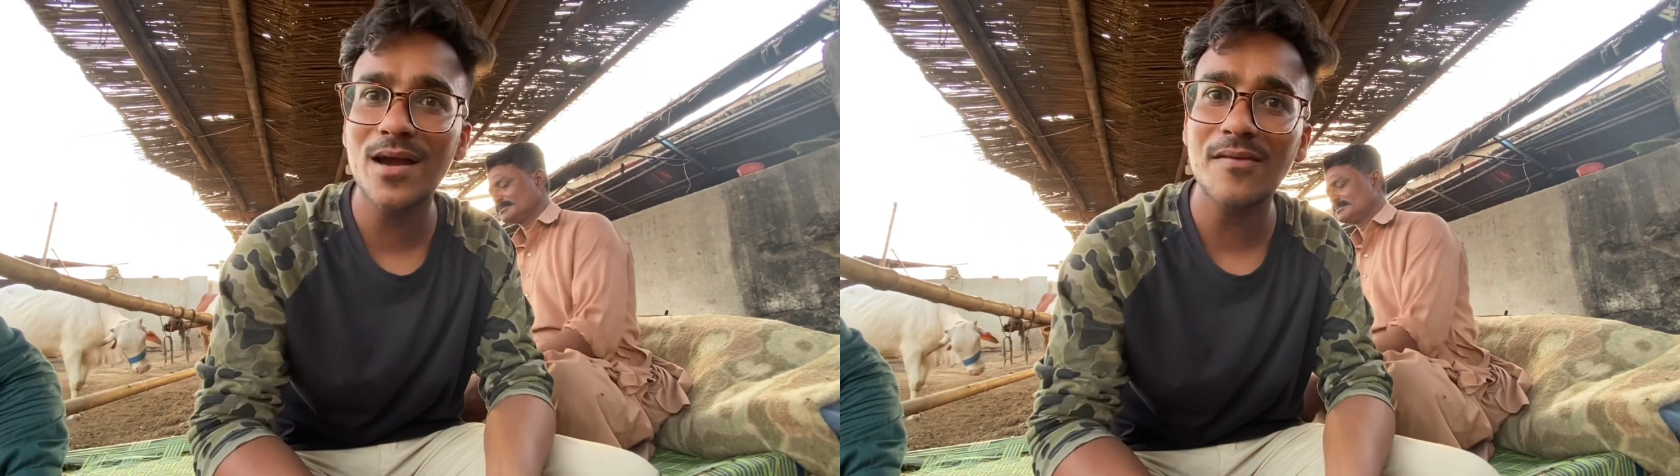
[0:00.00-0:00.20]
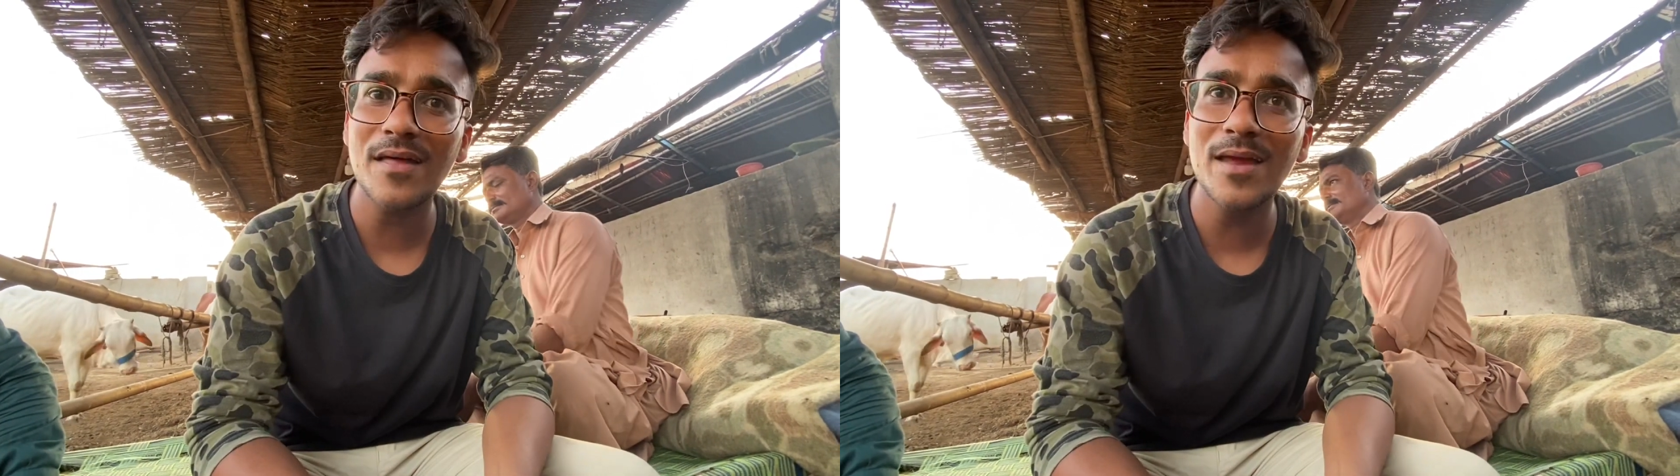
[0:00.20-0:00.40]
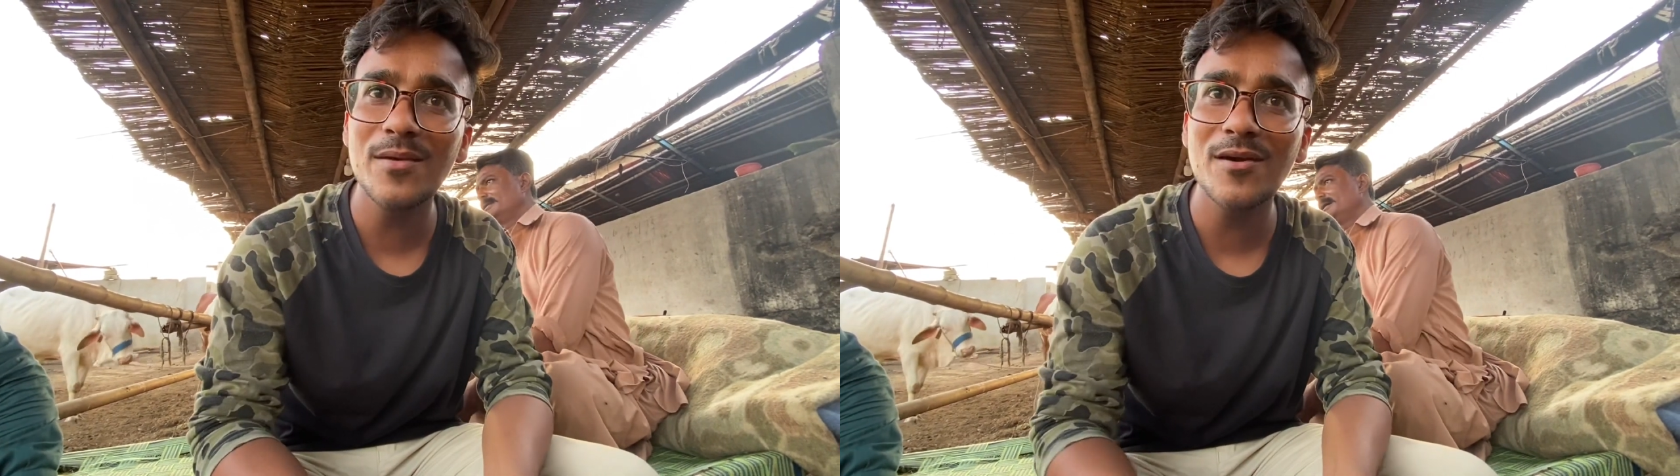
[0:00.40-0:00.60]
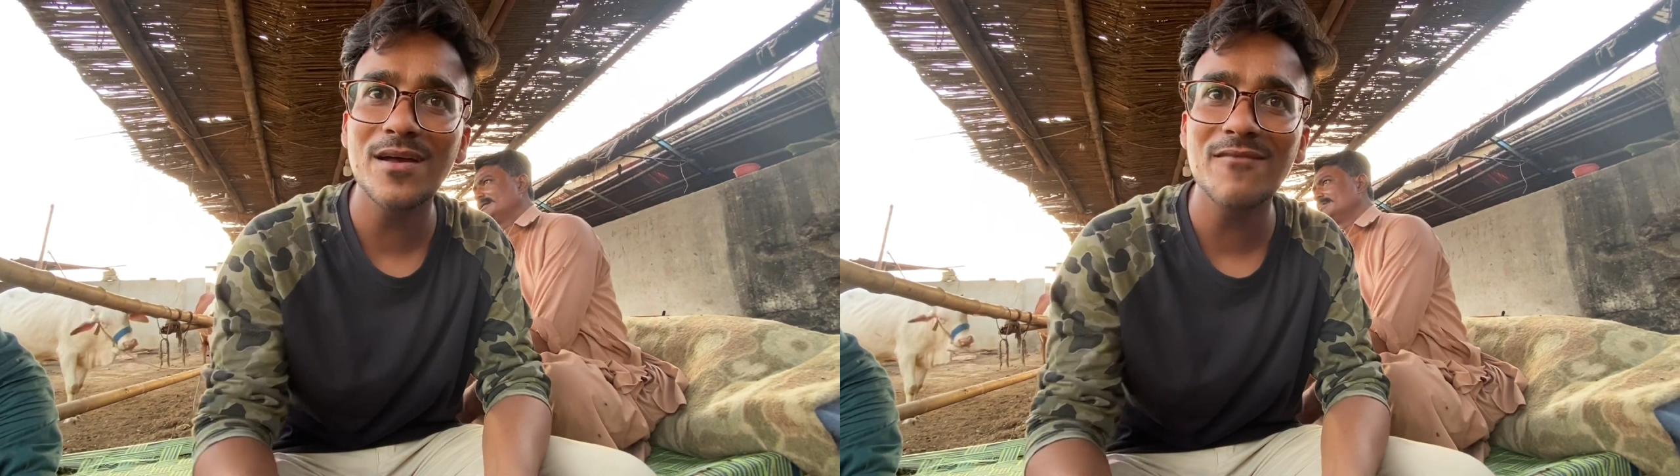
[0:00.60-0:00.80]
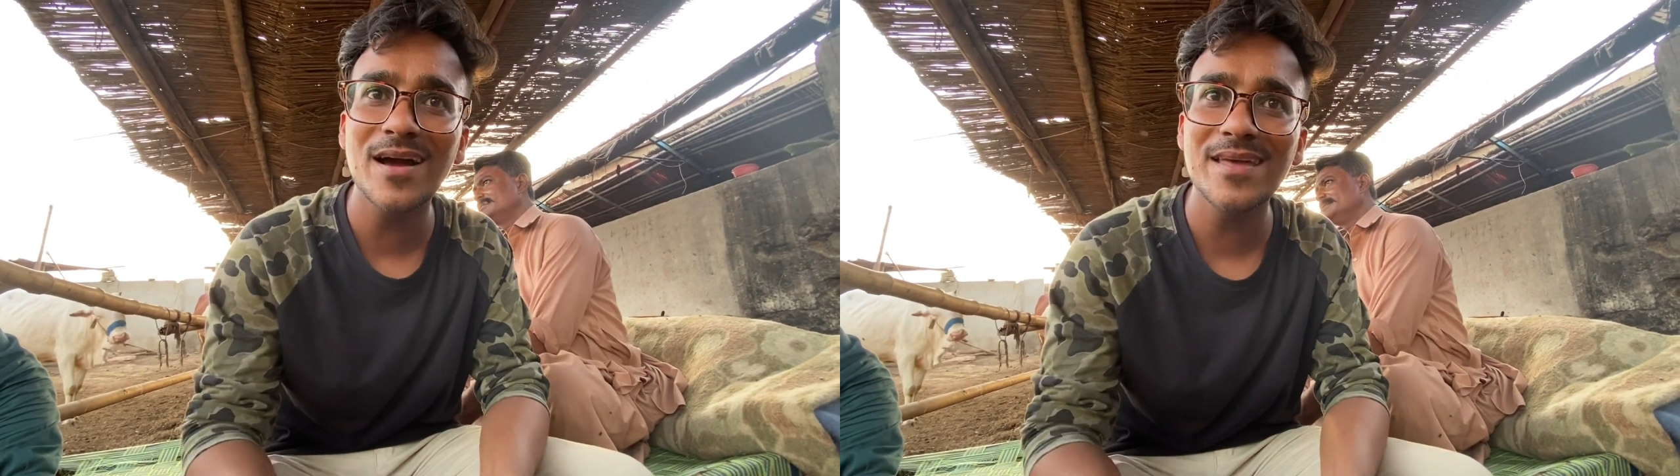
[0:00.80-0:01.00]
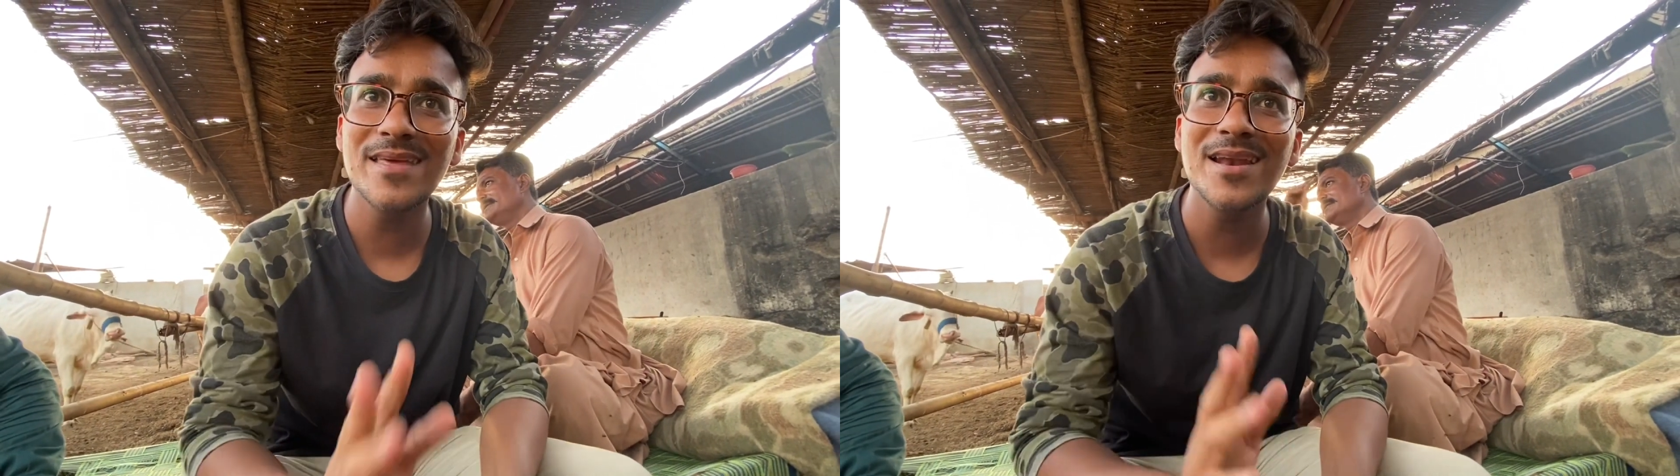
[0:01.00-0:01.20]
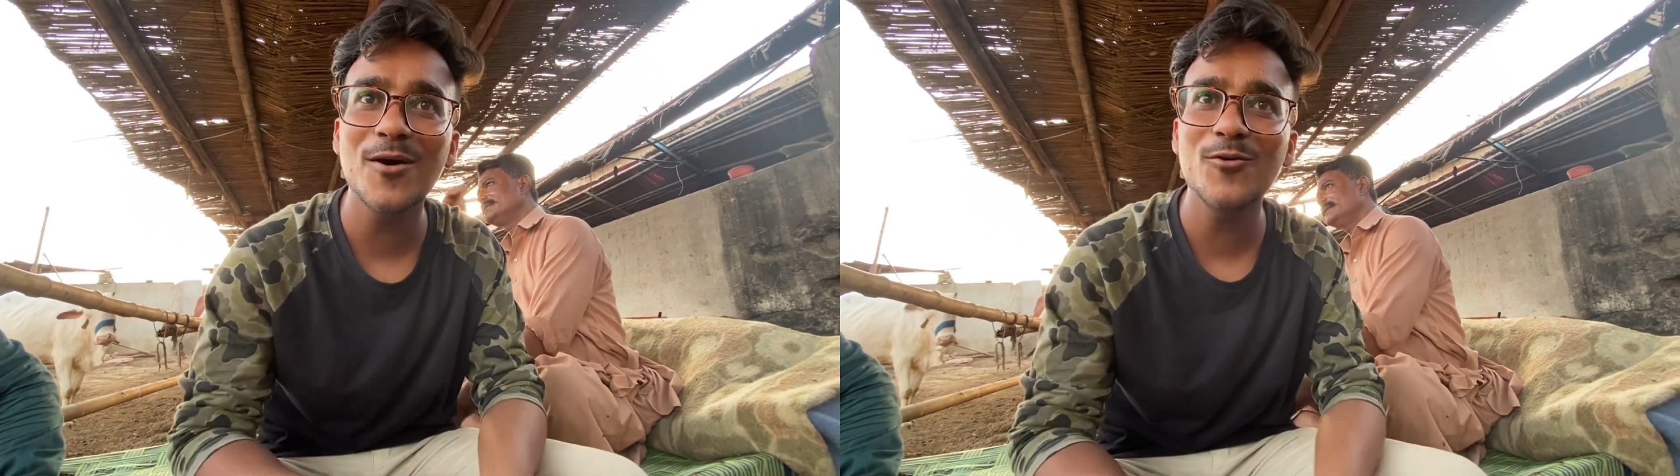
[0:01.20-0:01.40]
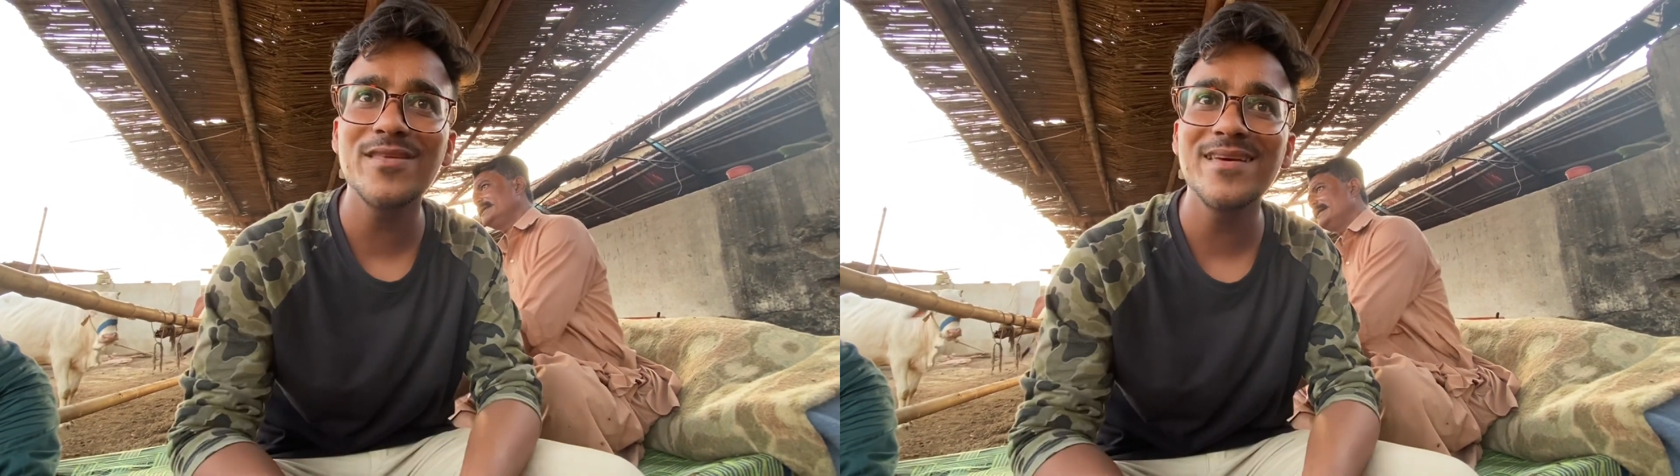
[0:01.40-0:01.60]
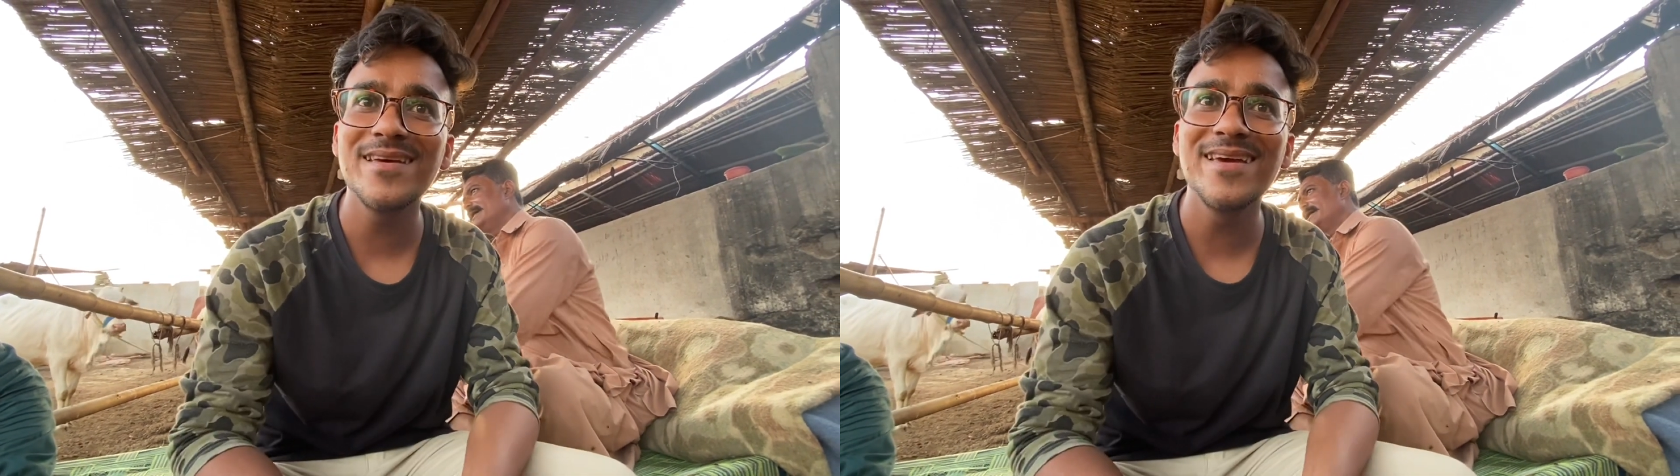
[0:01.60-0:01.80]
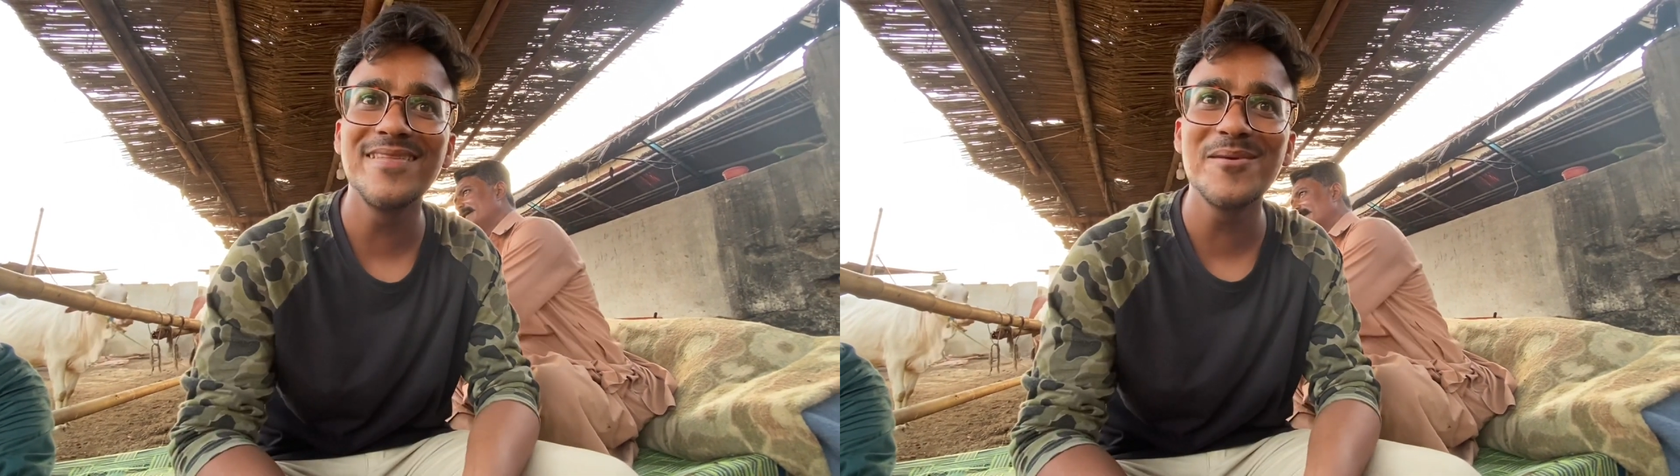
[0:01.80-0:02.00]
कटाई भी करवा के देना कुछ
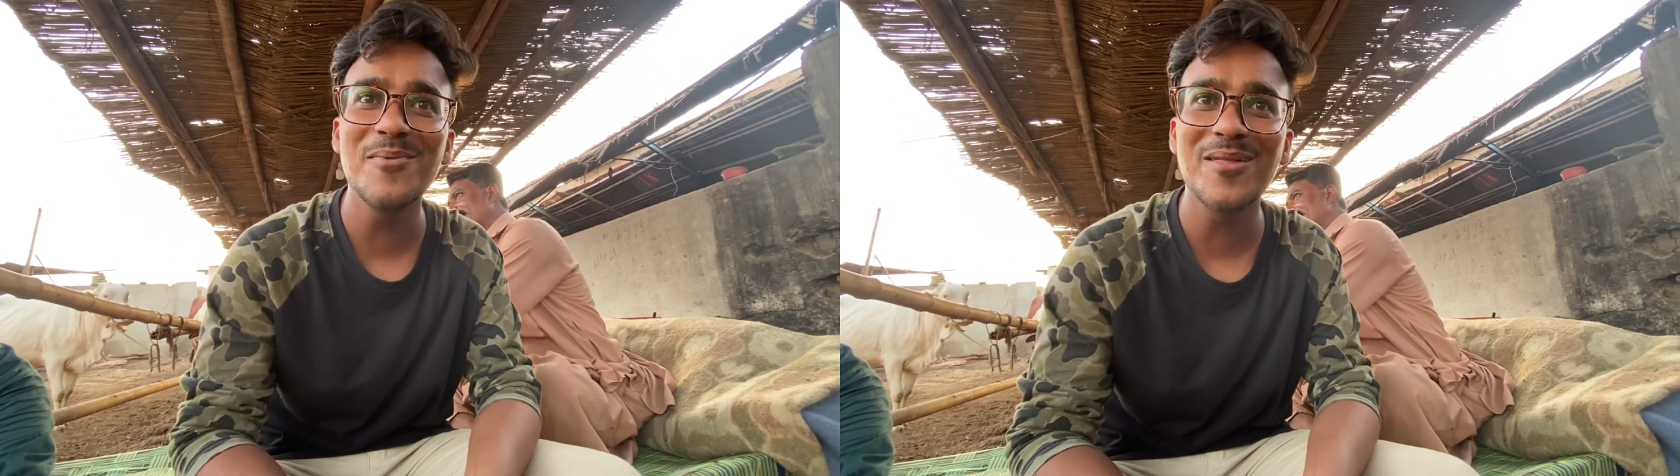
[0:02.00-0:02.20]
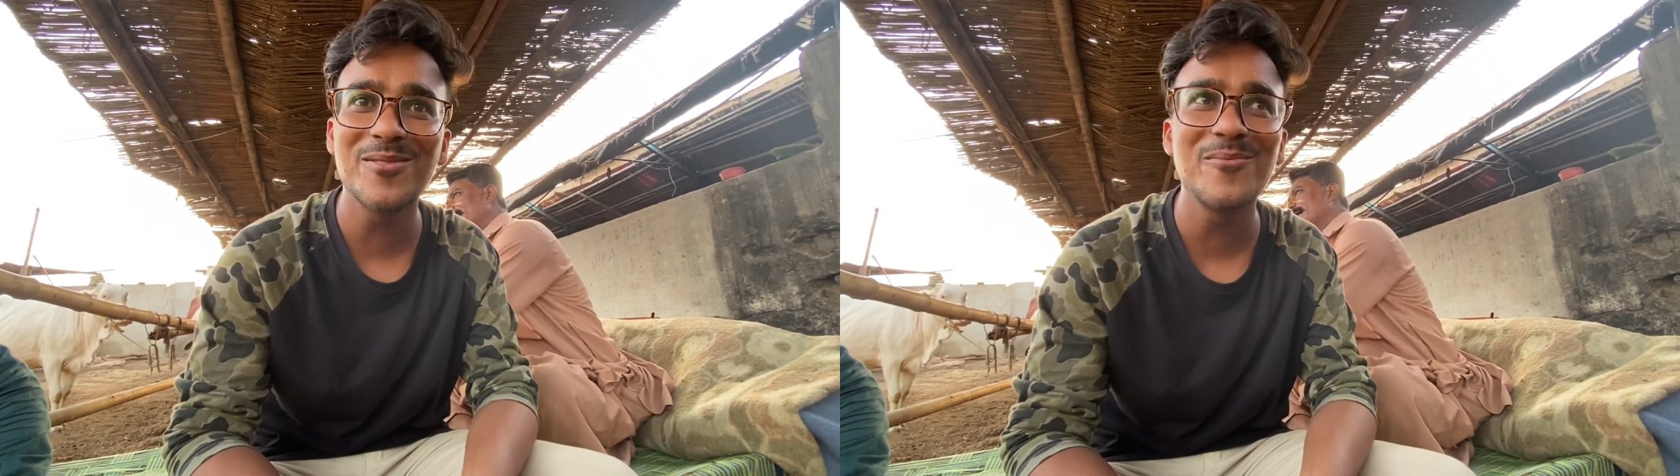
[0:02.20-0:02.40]
इसी पैसे